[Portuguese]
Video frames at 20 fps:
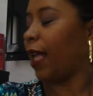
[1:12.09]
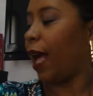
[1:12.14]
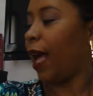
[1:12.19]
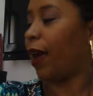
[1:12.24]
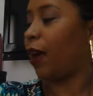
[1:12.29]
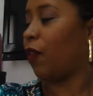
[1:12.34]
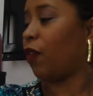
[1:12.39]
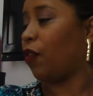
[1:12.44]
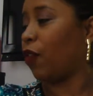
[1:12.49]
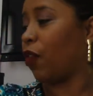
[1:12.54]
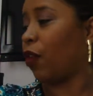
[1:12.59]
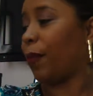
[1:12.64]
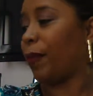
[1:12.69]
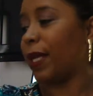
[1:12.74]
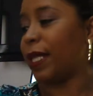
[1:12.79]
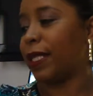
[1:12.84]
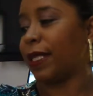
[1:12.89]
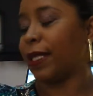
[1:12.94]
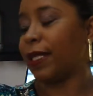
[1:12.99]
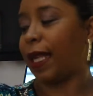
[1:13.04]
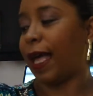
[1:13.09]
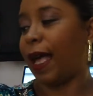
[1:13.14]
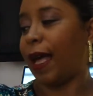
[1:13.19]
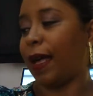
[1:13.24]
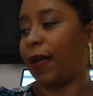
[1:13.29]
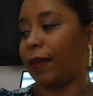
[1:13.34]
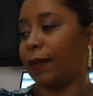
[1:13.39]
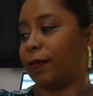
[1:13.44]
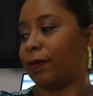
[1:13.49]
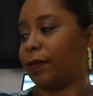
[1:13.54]
Ah, eu vou
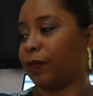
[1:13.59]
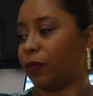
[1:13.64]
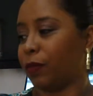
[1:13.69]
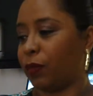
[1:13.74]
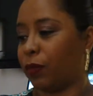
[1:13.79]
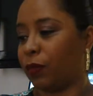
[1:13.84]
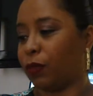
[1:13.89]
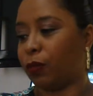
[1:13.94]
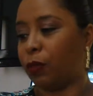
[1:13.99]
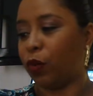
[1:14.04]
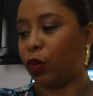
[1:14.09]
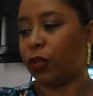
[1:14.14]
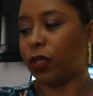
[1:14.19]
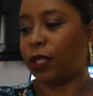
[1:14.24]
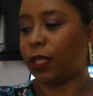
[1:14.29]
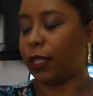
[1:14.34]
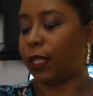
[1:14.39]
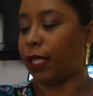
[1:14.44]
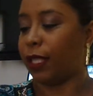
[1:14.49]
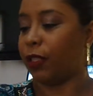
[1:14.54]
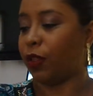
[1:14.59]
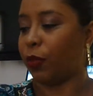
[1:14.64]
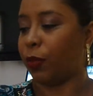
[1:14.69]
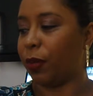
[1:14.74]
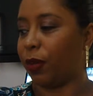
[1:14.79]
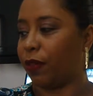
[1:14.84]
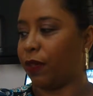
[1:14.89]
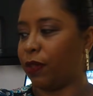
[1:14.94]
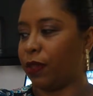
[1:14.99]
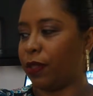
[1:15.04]
começar mostrando
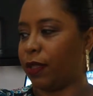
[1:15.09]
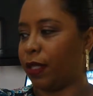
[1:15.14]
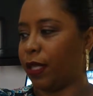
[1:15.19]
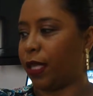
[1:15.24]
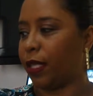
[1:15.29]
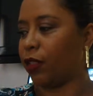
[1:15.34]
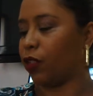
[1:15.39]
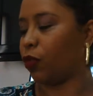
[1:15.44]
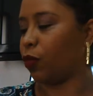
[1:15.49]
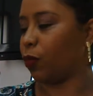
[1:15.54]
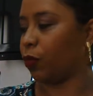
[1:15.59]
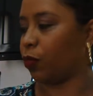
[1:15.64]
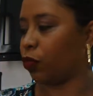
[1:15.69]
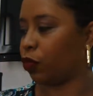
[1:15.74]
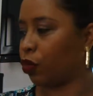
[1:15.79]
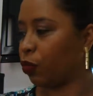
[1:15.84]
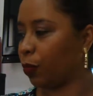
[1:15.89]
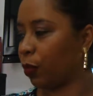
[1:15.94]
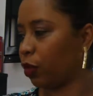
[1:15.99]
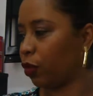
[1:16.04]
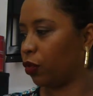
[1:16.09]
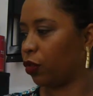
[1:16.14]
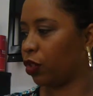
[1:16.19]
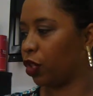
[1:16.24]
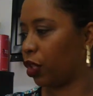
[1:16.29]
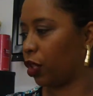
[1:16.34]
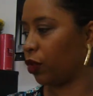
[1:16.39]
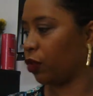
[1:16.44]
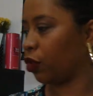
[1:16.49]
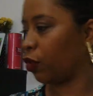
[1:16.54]
pra vocês uns
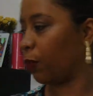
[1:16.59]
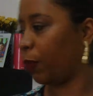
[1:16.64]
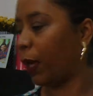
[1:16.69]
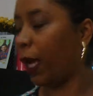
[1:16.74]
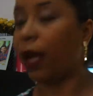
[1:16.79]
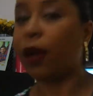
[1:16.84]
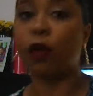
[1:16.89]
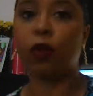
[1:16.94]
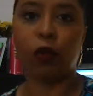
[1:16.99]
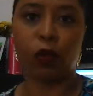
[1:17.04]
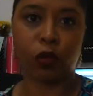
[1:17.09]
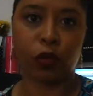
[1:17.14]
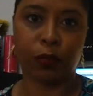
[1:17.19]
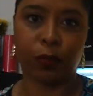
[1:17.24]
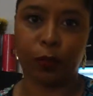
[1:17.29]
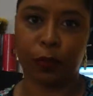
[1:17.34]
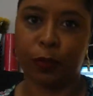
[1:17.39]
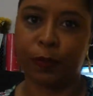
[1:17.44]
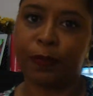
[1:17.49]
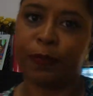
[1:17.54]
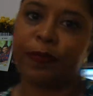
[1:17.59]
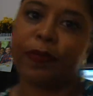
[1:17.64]
produtinhos pra corpo.